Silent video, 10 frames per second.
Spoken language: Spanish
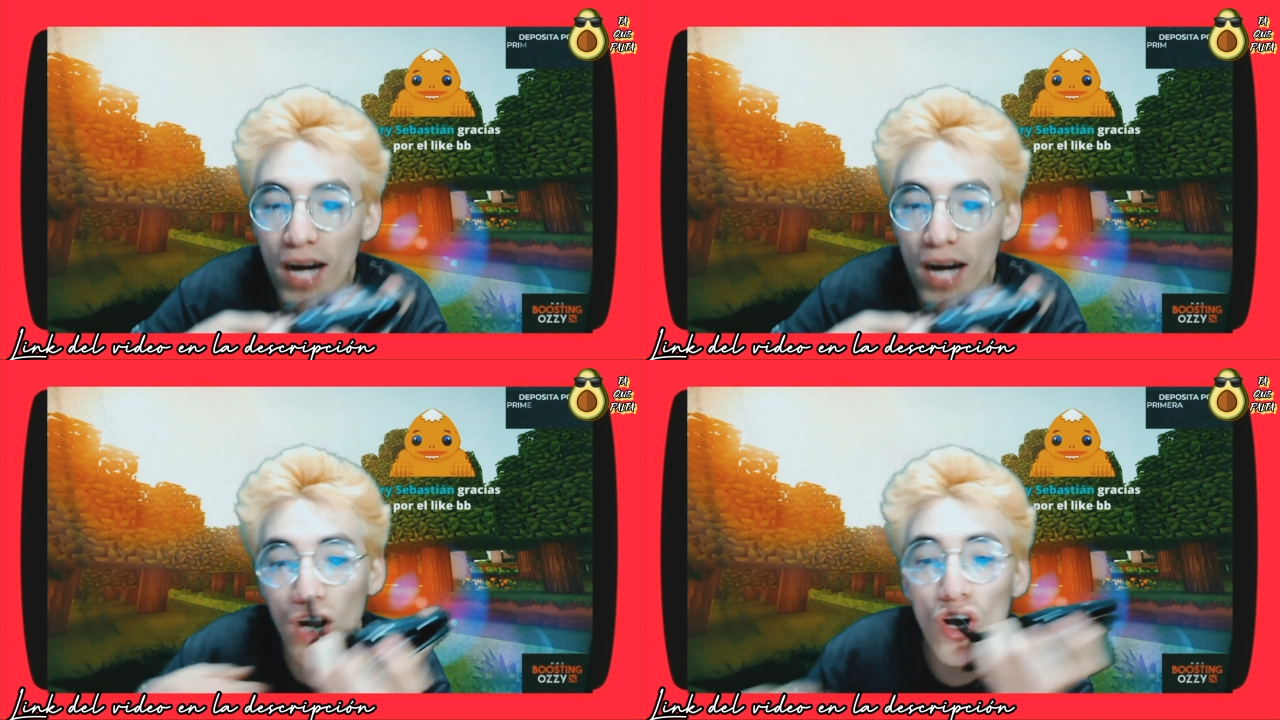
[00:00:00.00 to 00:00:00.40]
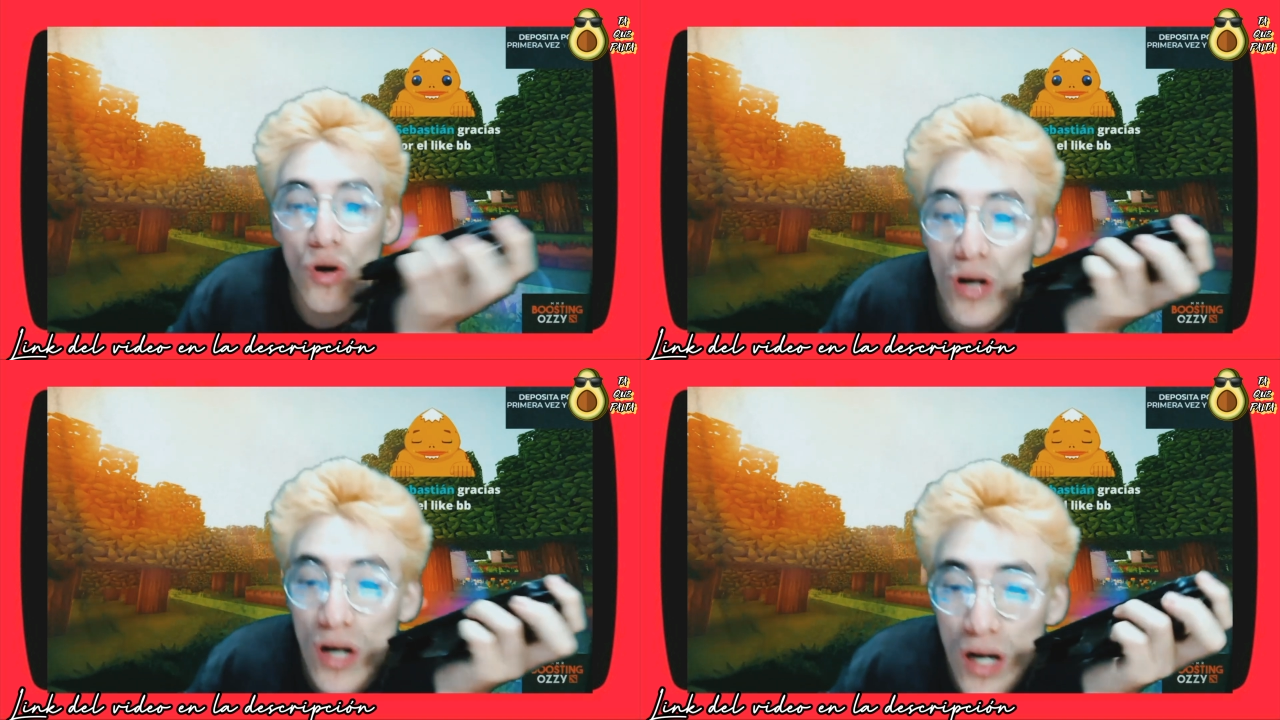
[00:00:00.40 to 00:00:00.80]

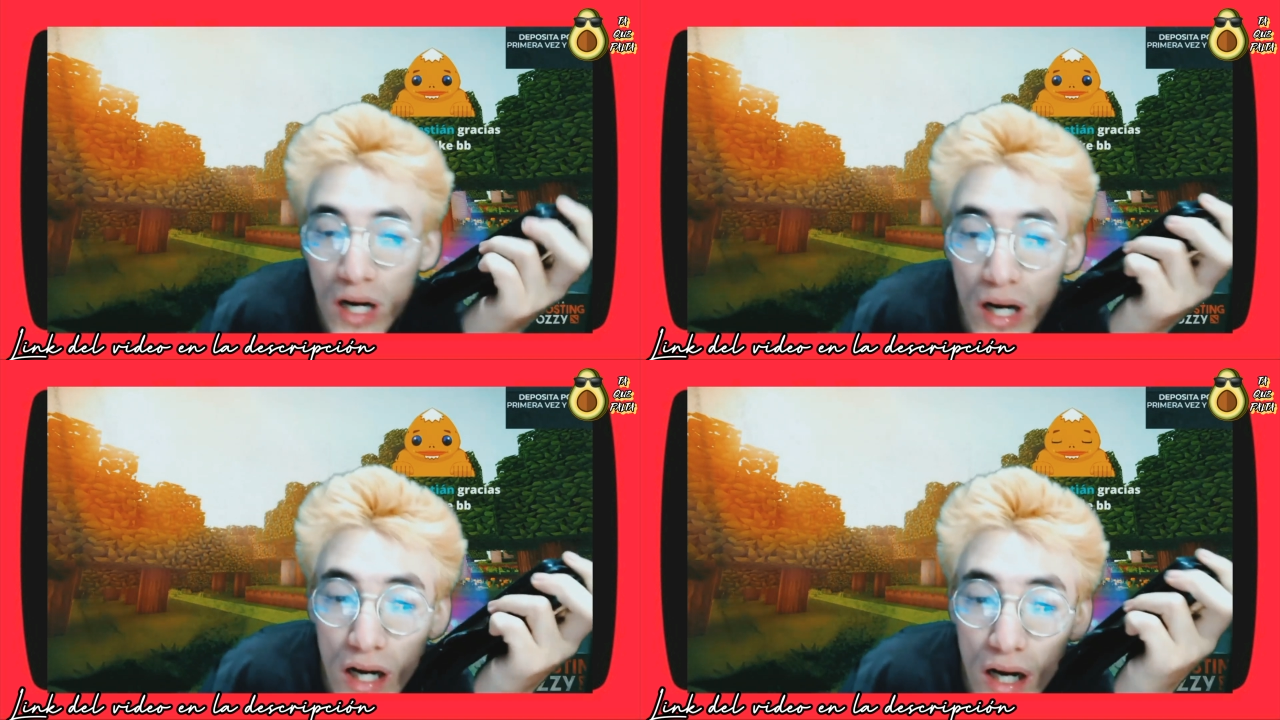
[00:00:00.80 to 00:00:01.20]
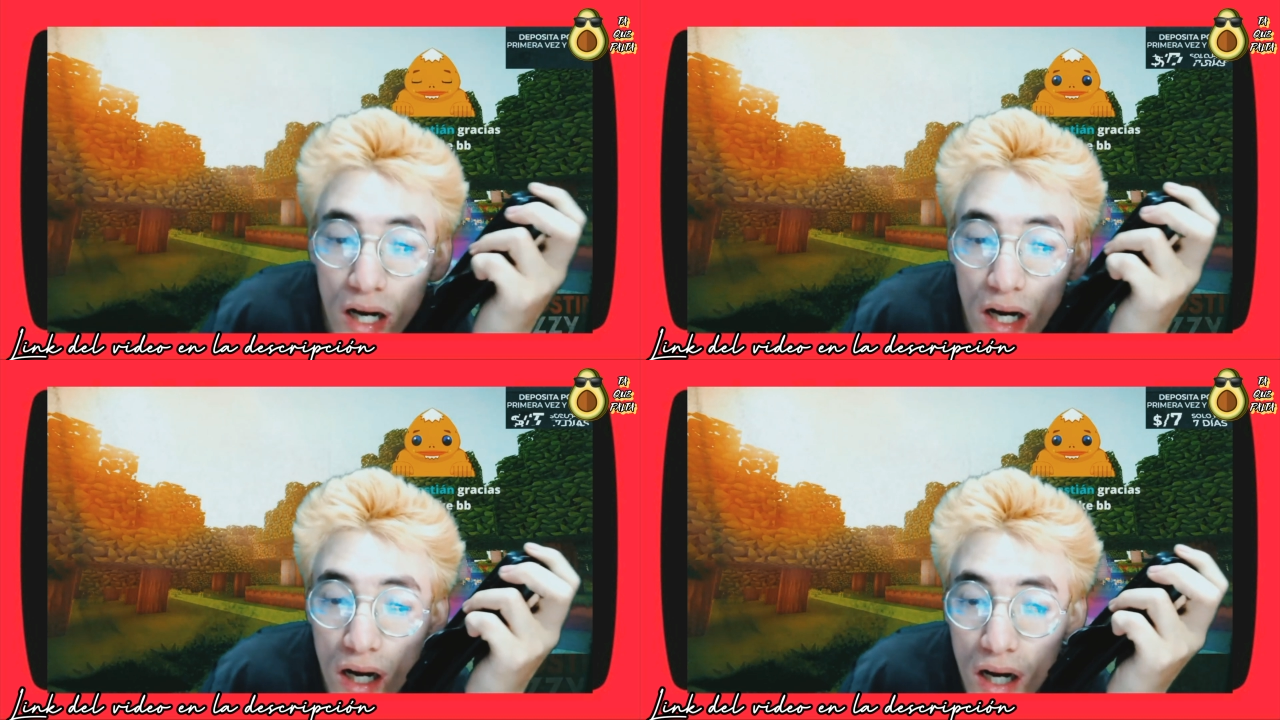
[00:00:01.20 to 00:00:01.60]
¿aló?
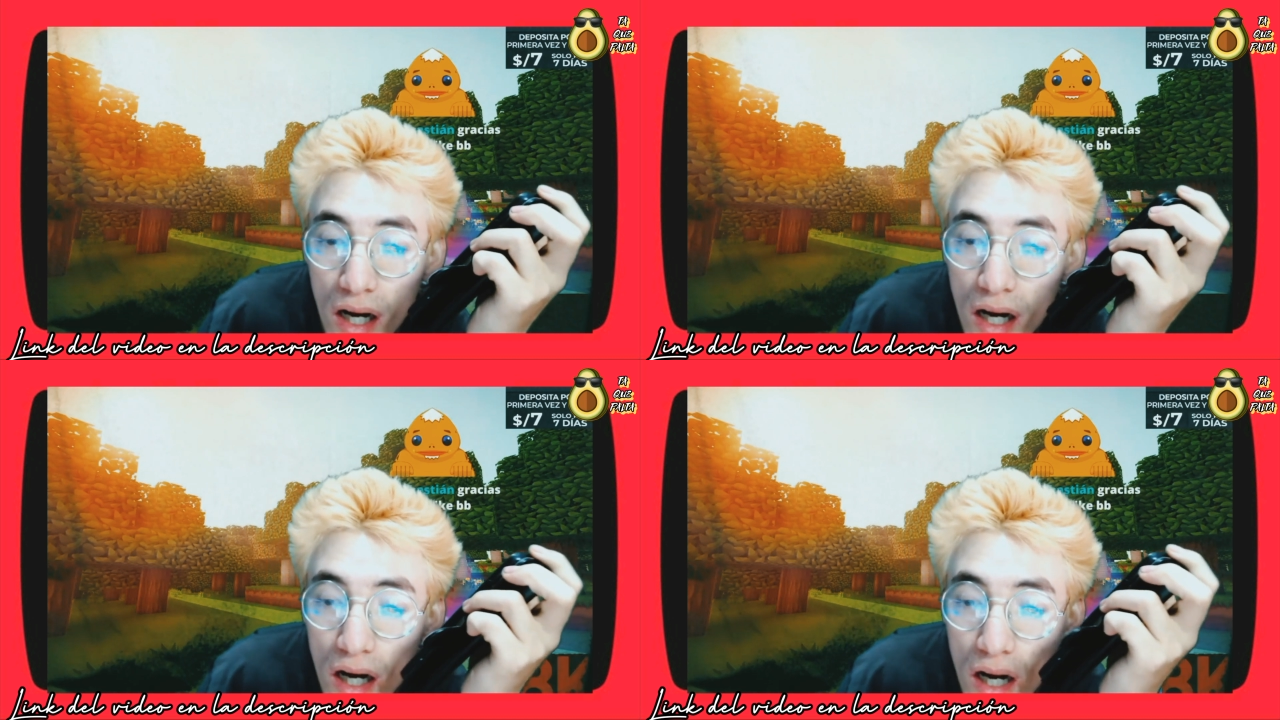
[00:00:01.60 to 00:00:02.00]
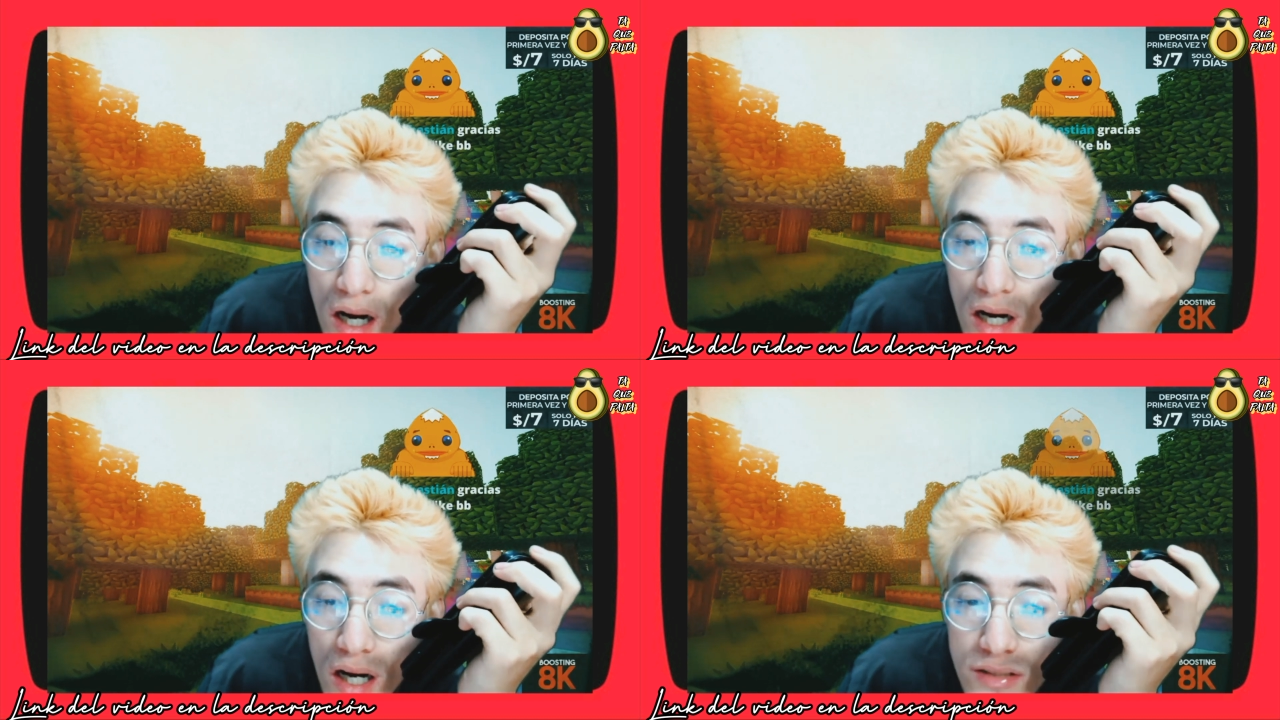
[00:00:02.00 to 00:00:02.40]

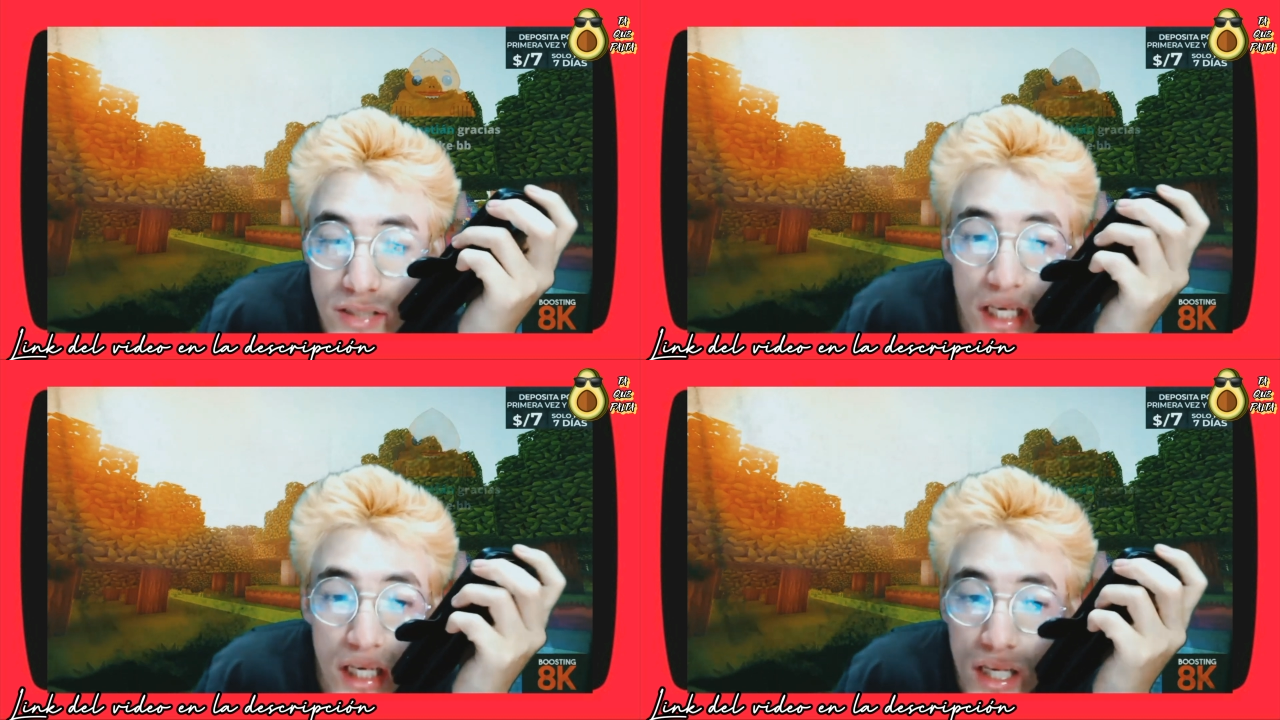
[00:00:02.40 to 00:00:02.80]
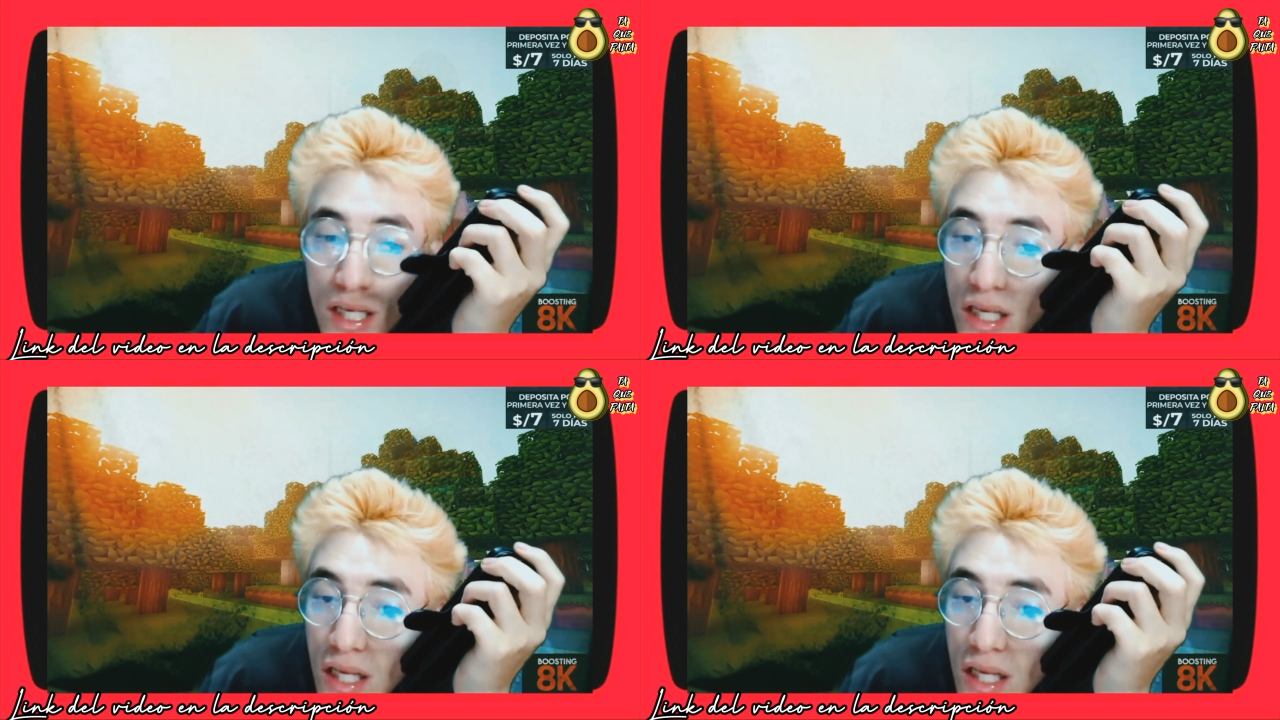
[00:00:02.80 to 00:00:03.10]
¿Aló? Sí.